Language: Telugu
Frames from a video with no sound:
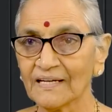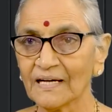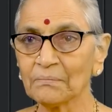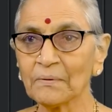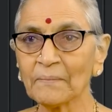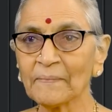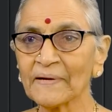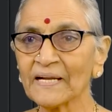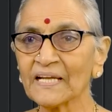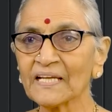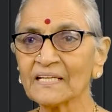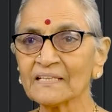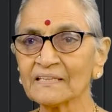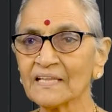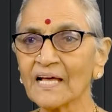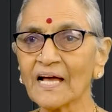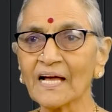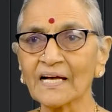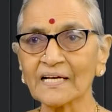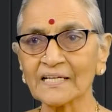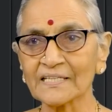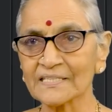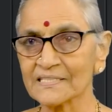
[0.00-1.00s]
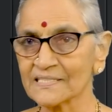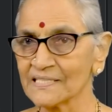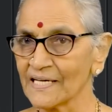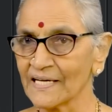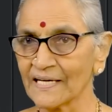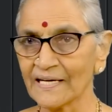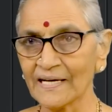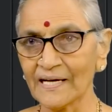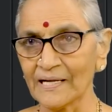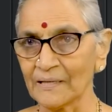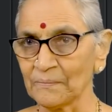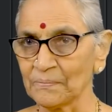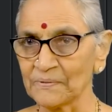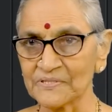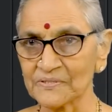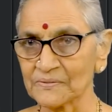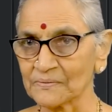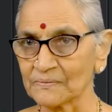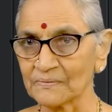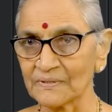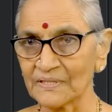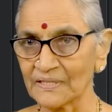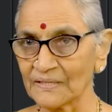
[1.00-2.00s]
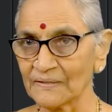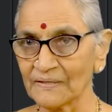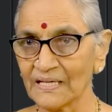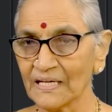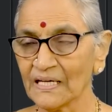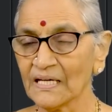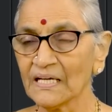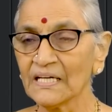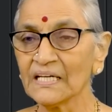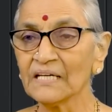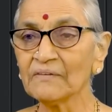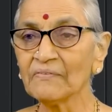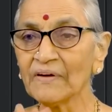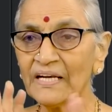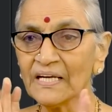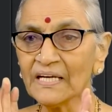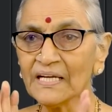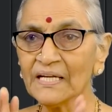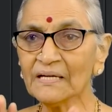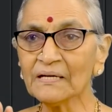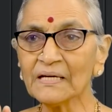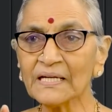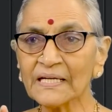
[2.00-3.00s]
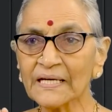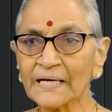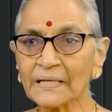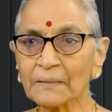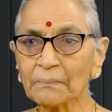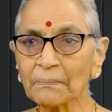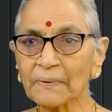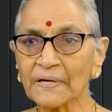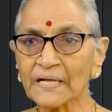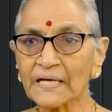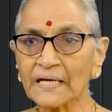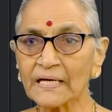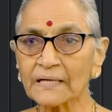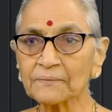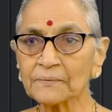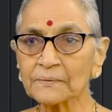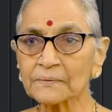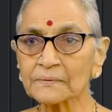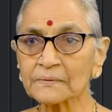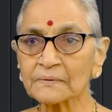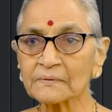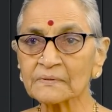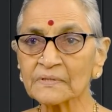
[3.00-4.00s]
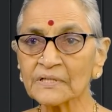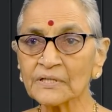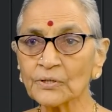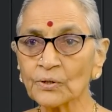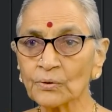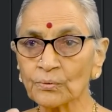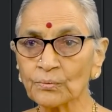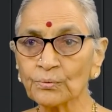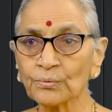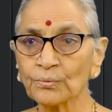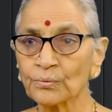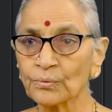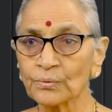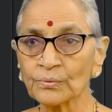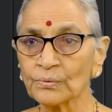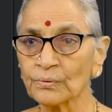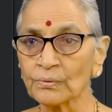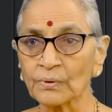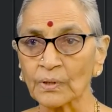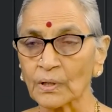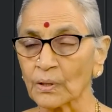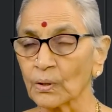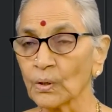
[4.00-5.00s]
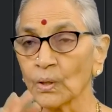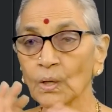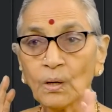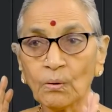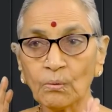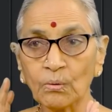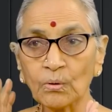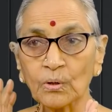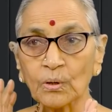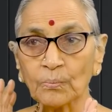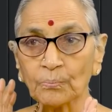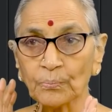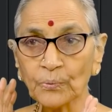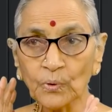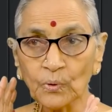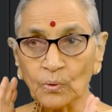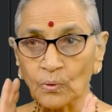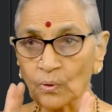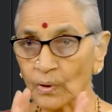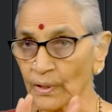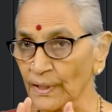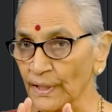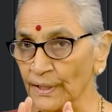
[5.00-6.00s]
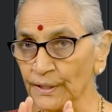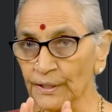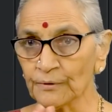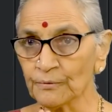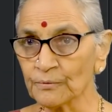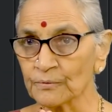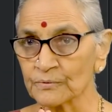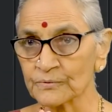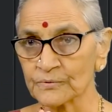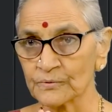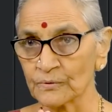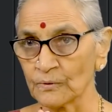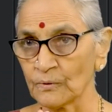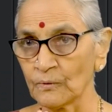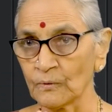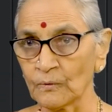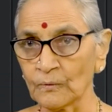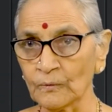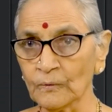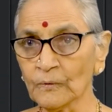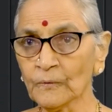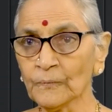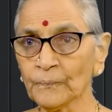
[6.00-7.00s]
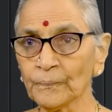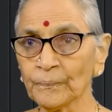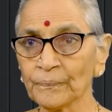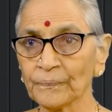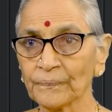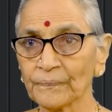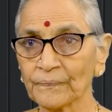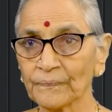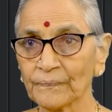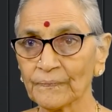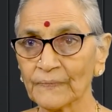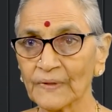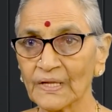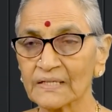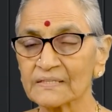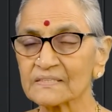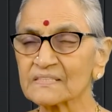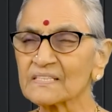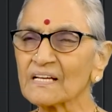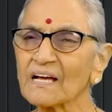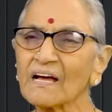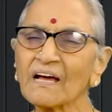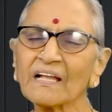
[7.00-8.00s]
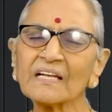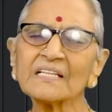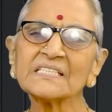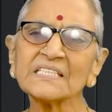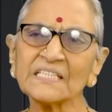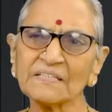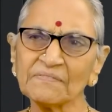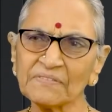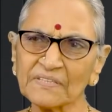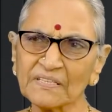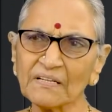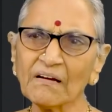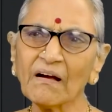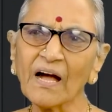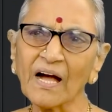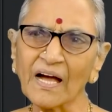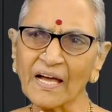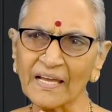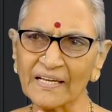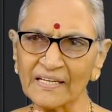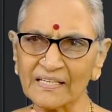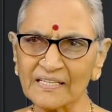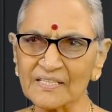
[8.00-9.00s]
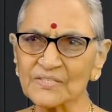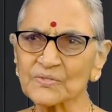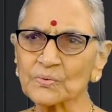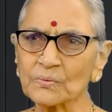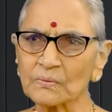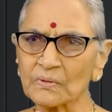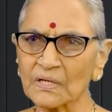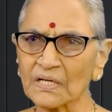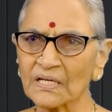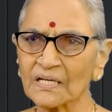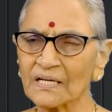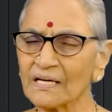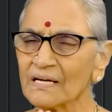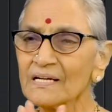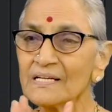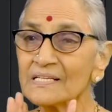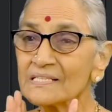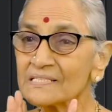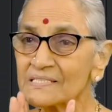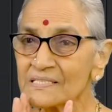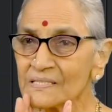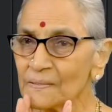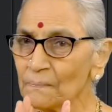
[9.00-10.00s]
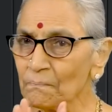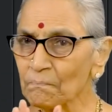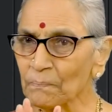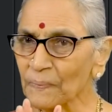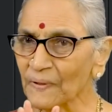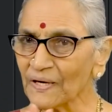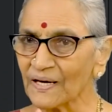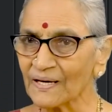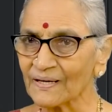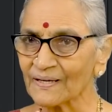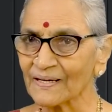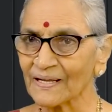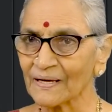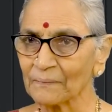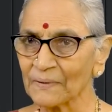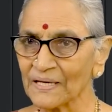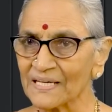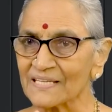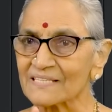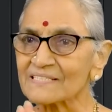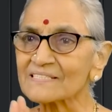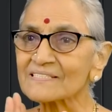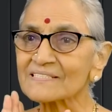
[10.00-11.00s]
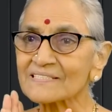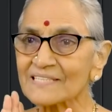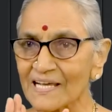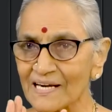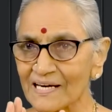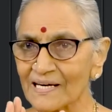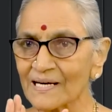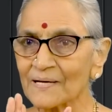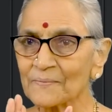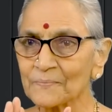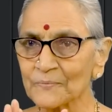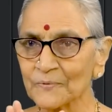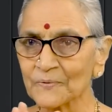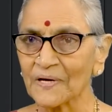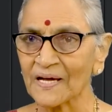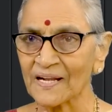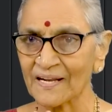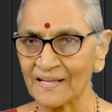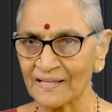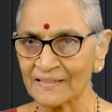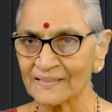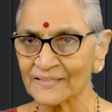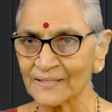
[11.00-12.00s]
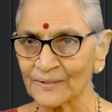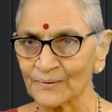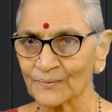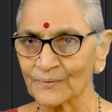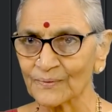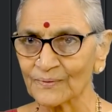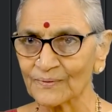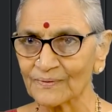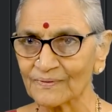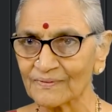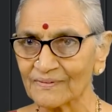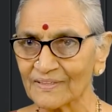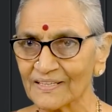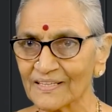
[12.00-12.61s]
అబ్బ మనకి ఎంత ఆకర్షణీయంగా అనిపిస్తుంది ఇవన్నీ అయ్యేటప్పటికి ఏమవుతుంది ఎక్కువ కొంటున్నాం ఒకప్పుడు కొనని రోజుల్లో చాలా జీవితం హాయిగా సుఖంగా సింపుల్ అంటామే సరళము అనాలి తెలుగులో